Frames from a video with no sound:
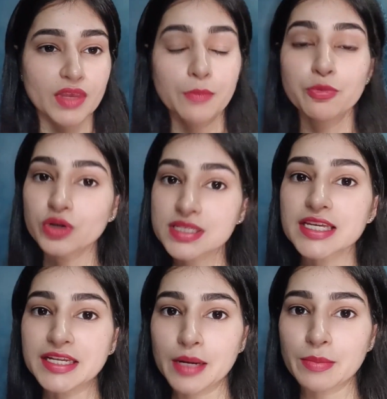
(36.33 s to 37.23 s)
पूरा
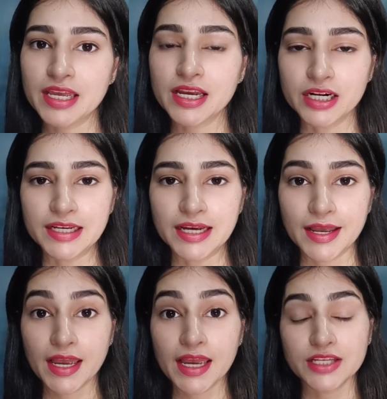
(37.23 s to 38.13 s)
स्किन केयर मैंने कर लिया
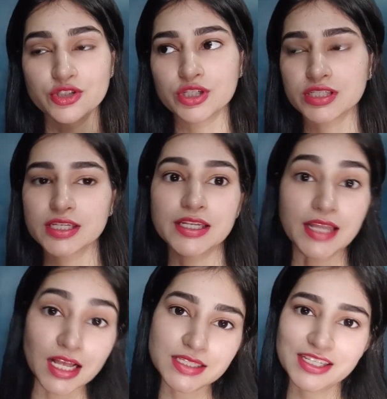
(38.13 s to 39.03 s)
है इज जस्ट की
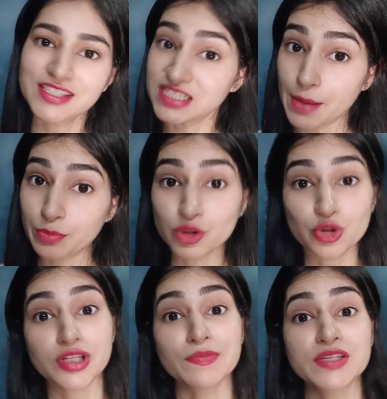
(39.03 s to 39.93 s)
लास्ट स्टेप जो
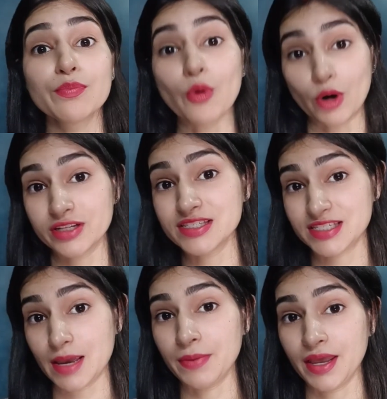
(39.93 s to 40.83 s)
सबसे इंपॉर्टेंट
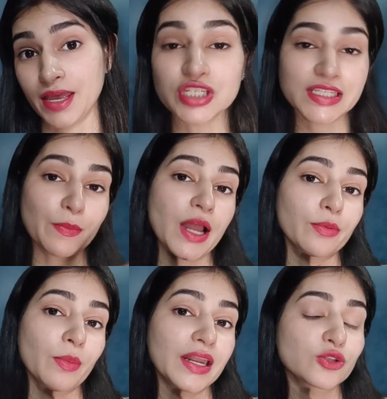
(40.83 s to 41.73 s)
स्टेप है इसके बारे में
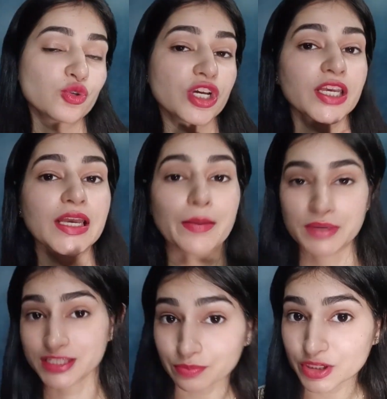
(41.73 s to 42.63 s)
मैंने सोचा कि आपके
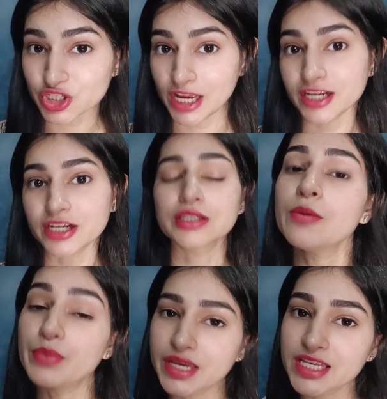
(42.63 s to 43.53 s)
साथ में शेयर करती
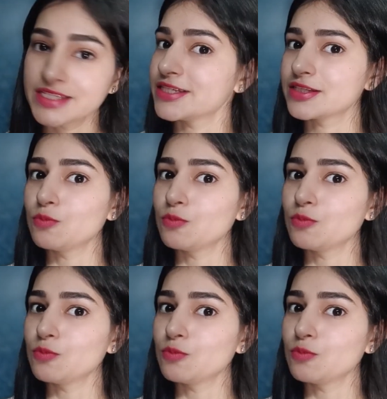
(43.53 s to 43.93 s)
हूँ बिकॉज इट इज़ द